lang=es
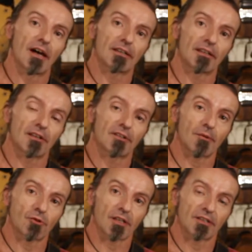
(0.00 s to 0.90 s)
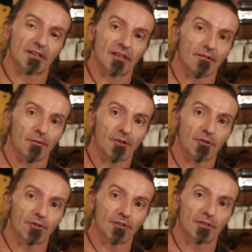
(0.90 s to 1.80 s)
Aquí tendríamos la treceava
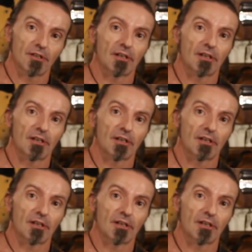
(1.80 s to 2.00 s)
mayor.